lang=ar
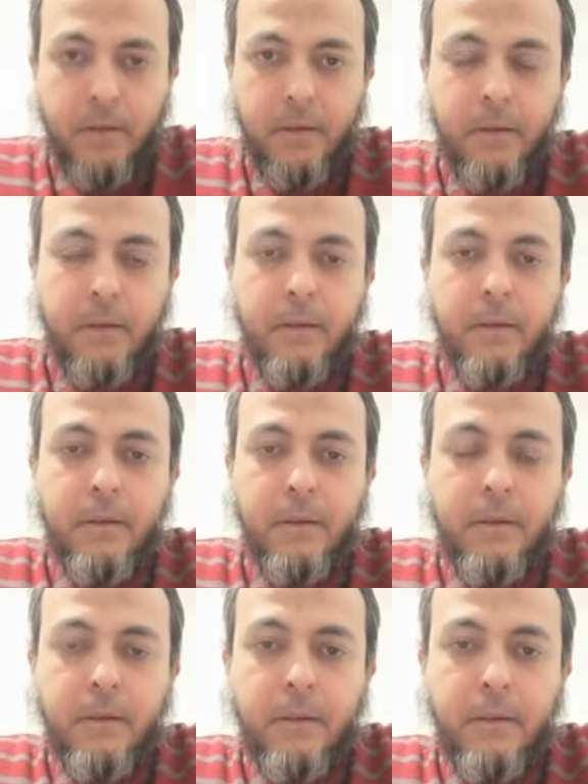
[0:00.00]

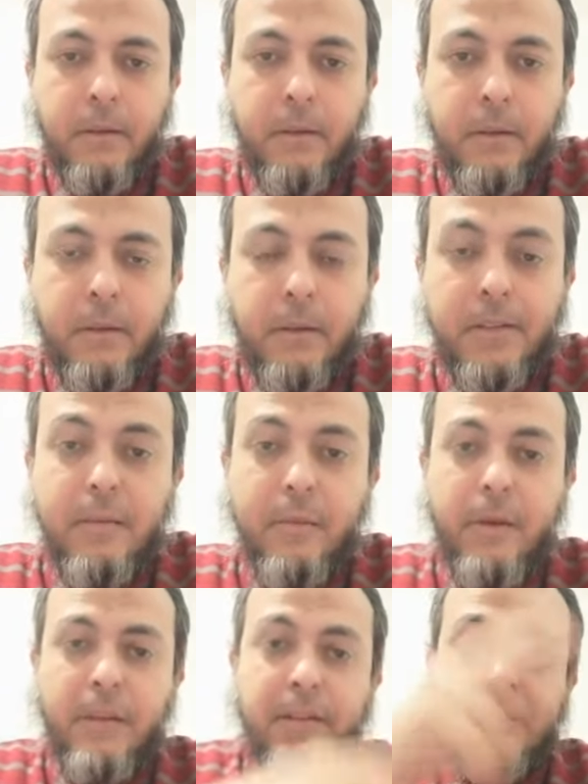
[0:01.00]
آه،
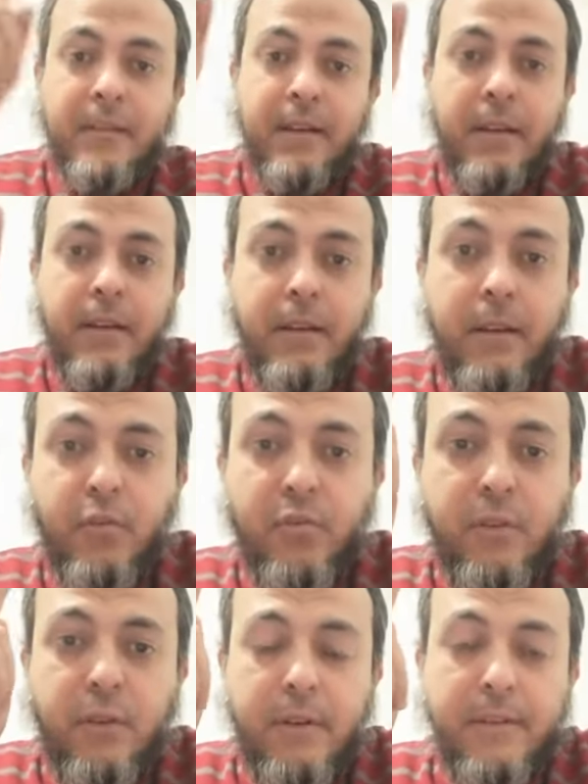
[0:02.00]
الزنا له
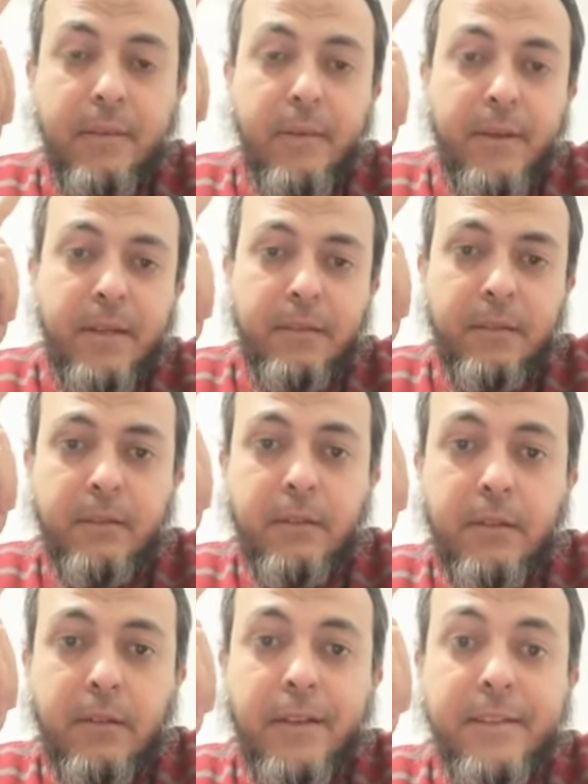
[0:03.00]
سببان
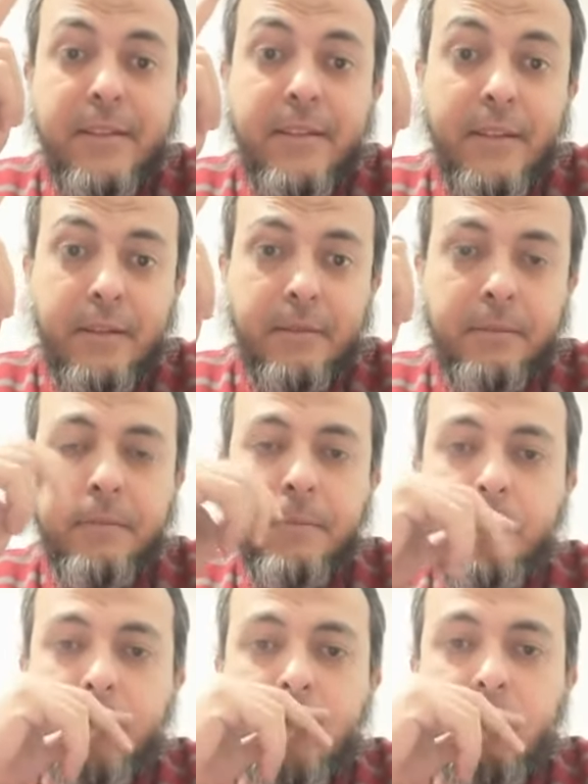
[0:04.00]
رئيسيان
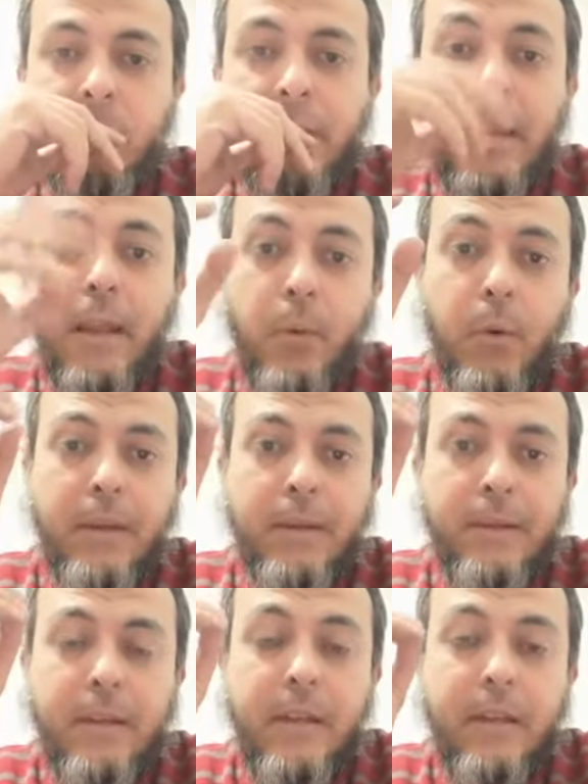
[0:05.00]
الأول
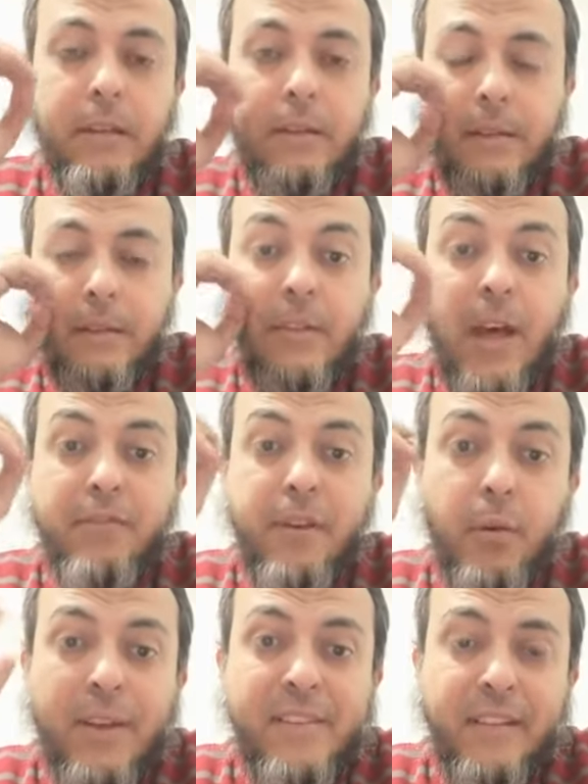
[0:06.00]
آه، ضعف
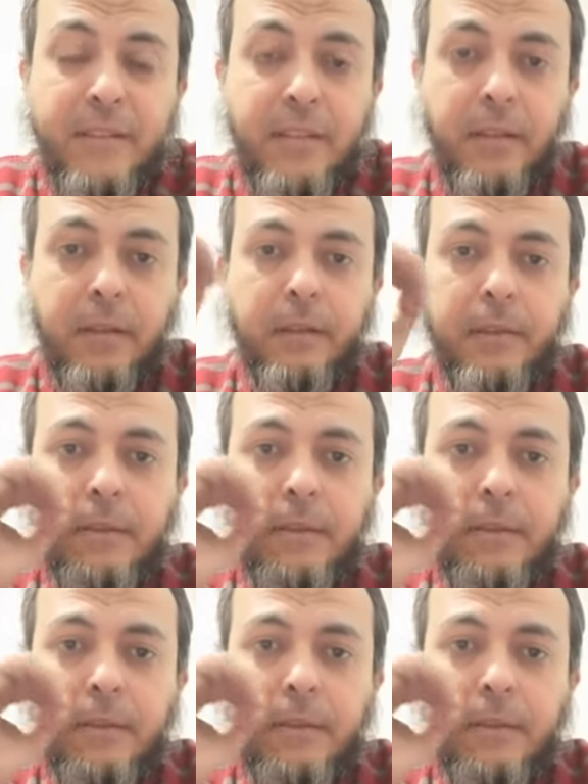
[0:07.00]
الوازع الديني